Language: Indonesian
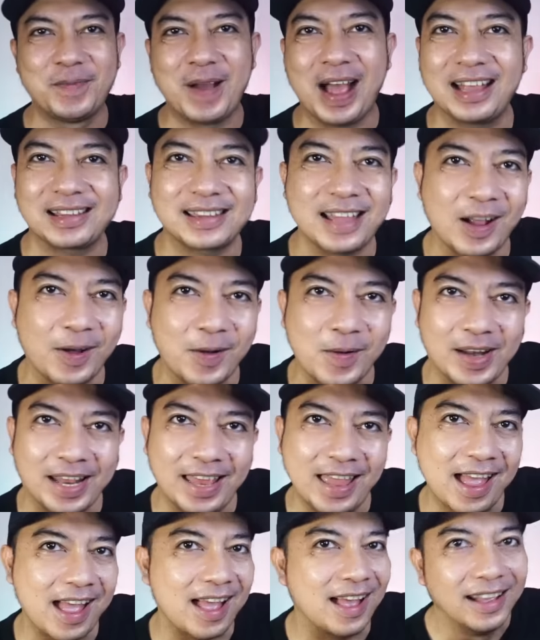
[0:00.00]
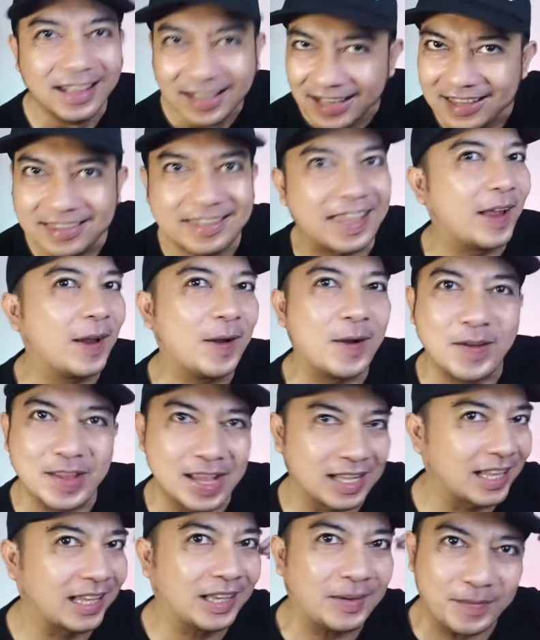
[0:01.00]
Bahasa Korea
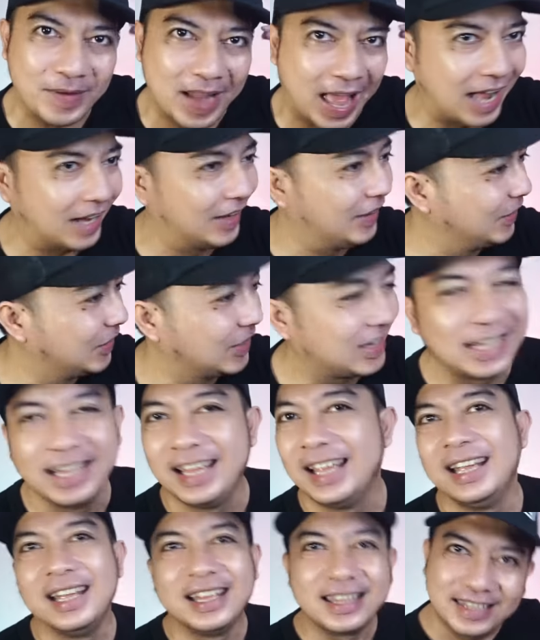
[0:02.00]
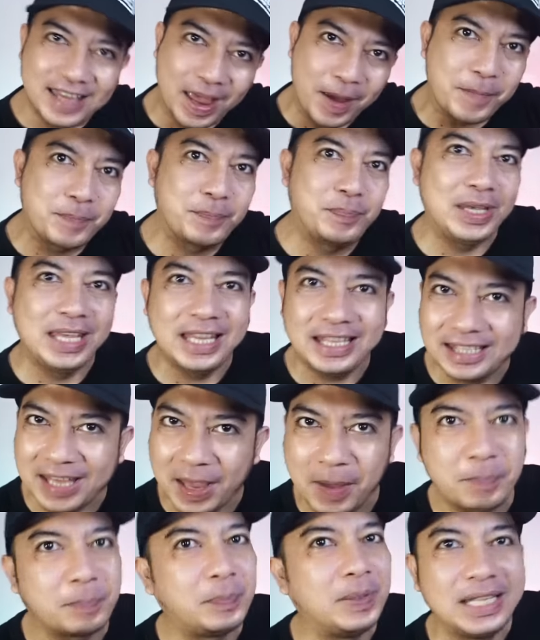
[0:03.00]
Cengkoknya tetap dangdut Cepi,
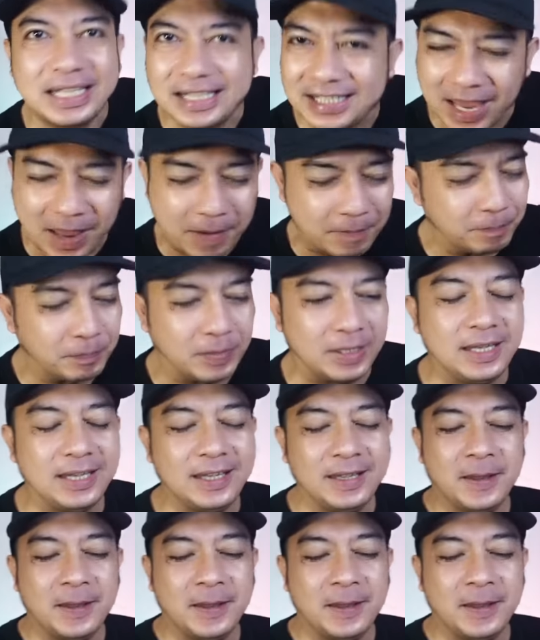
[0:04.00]
cepi, cepi